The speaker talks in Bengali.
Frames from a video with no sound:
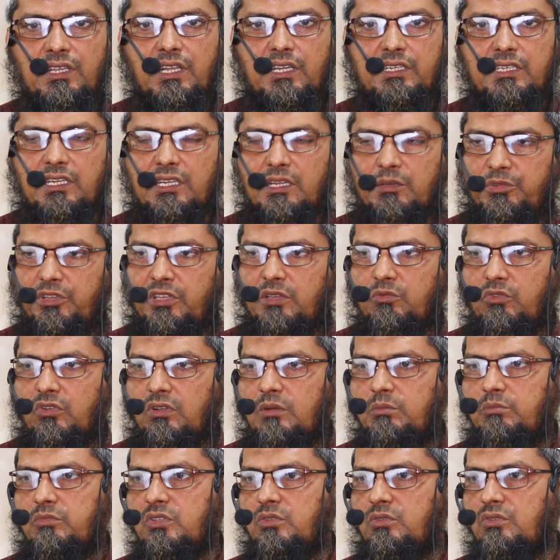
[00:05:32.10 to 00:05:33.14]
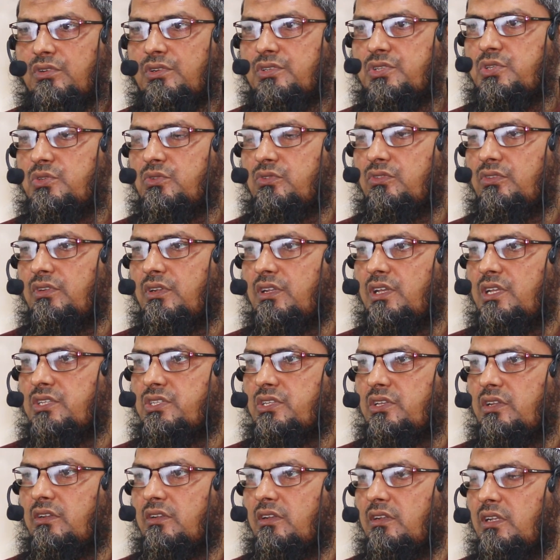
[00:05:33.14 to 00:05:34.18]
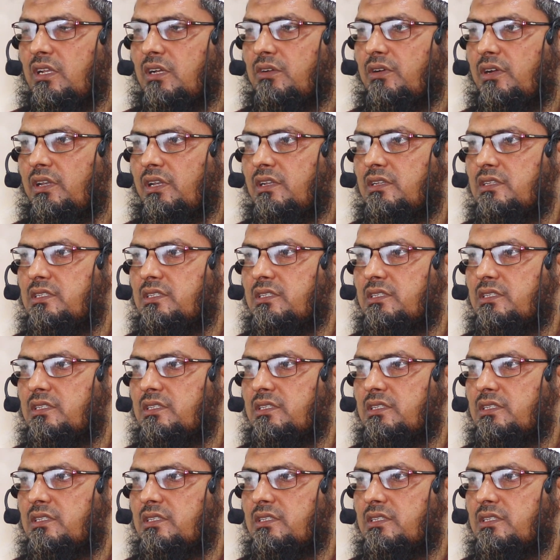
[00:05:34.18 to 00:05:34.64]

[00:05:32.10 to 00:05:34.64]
এটা নবী মোহাম্মদুর রসুল্লাহ সাল্লাহ